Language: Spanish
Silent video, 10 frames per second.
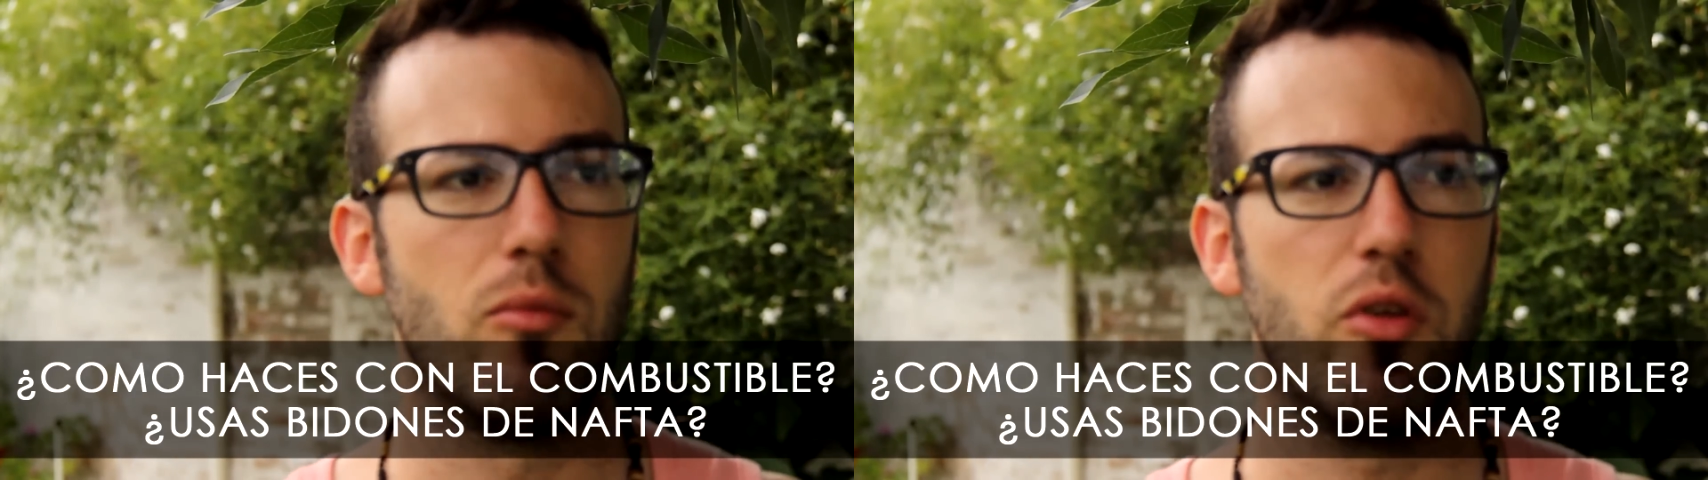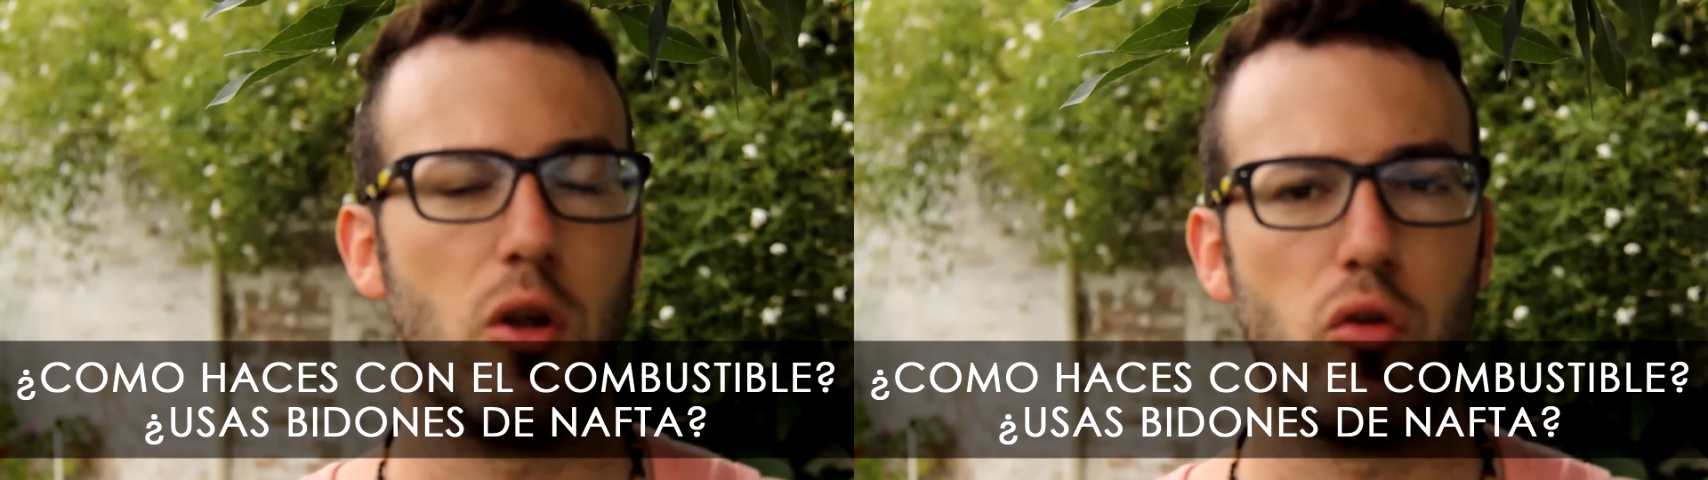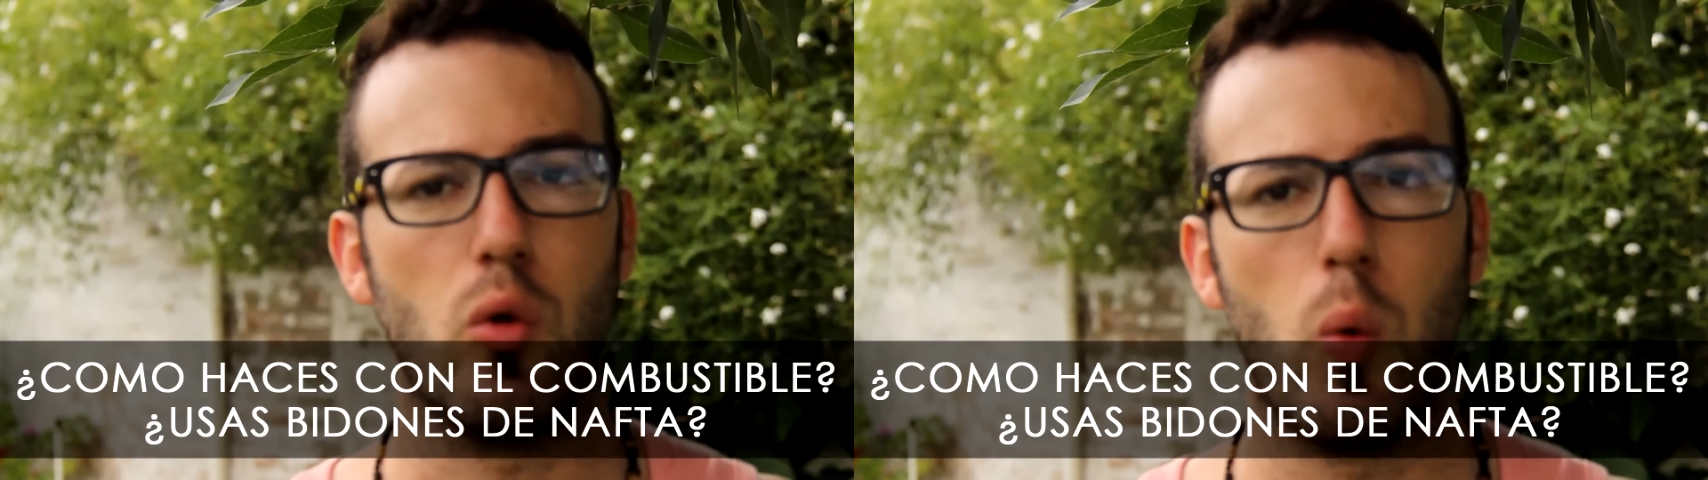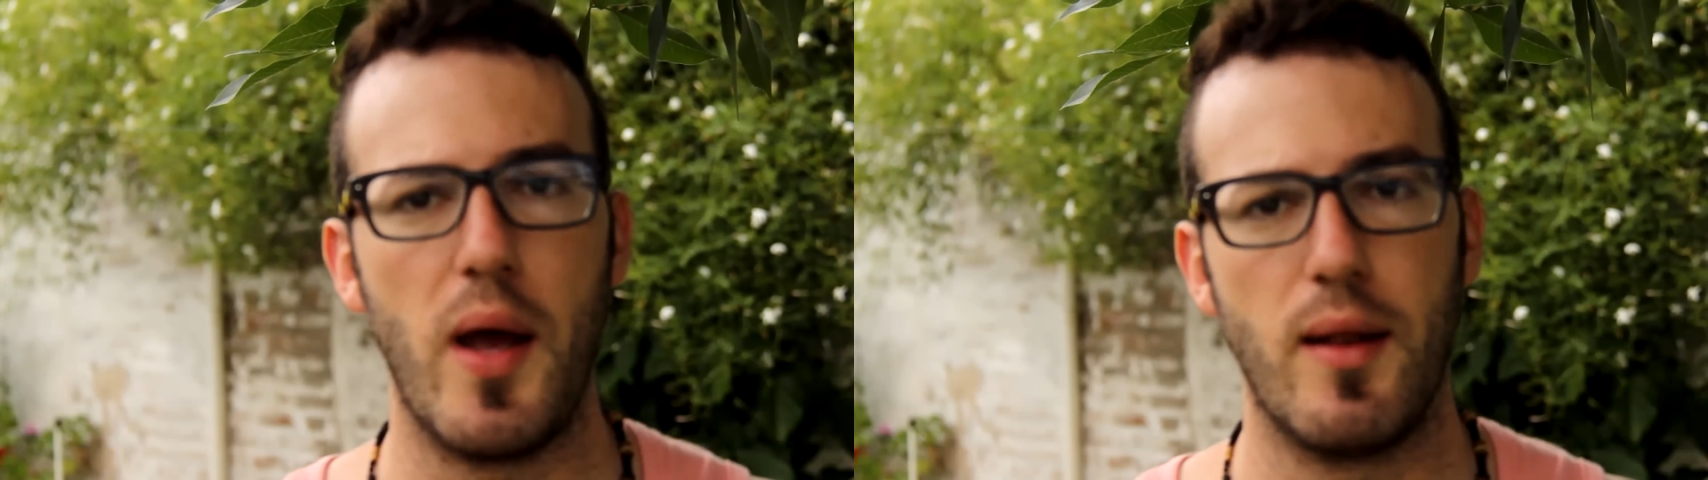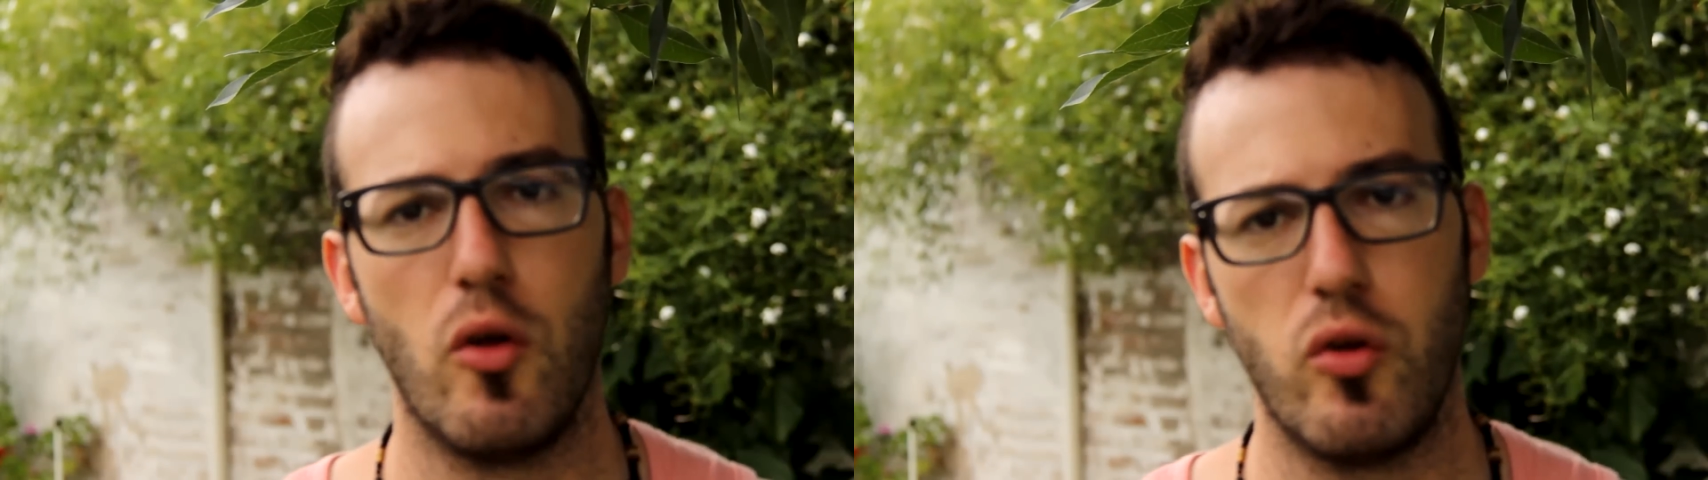
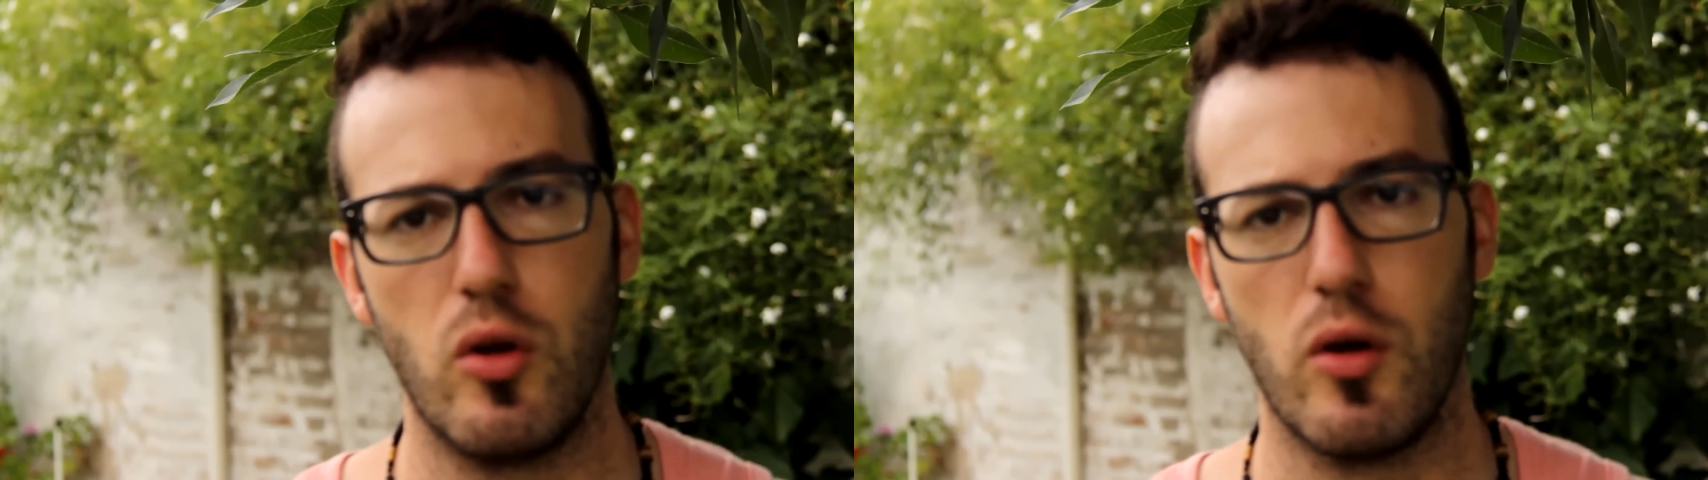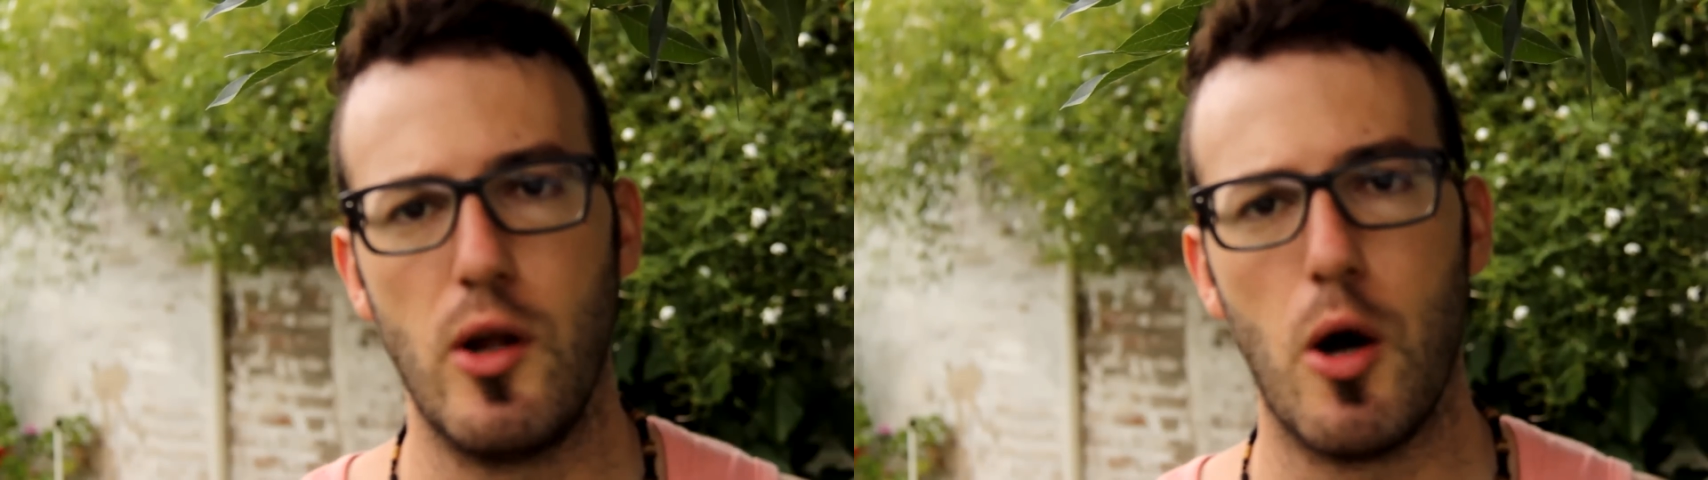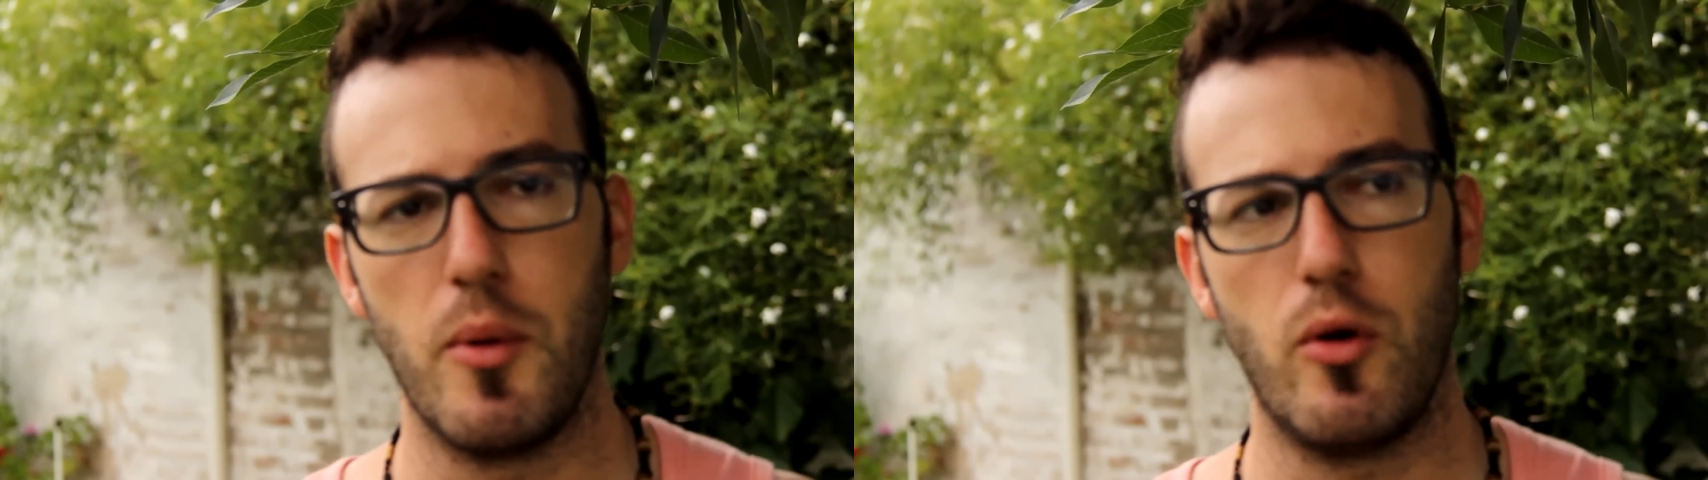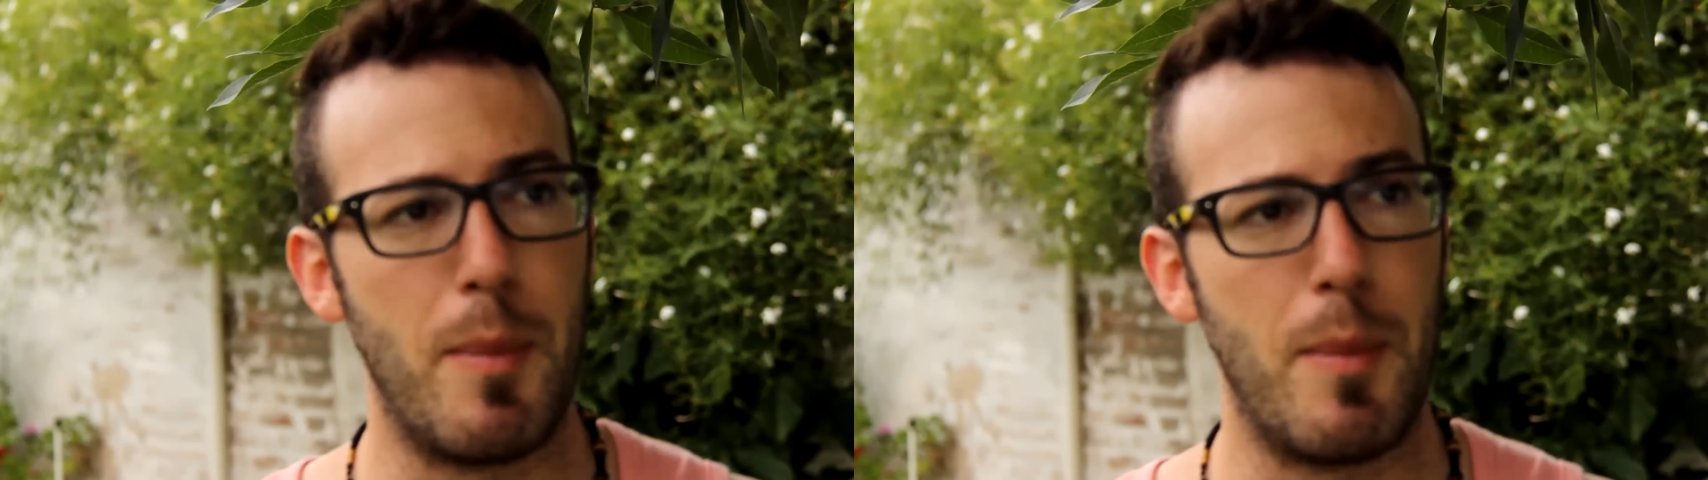150, 200 kilómetros.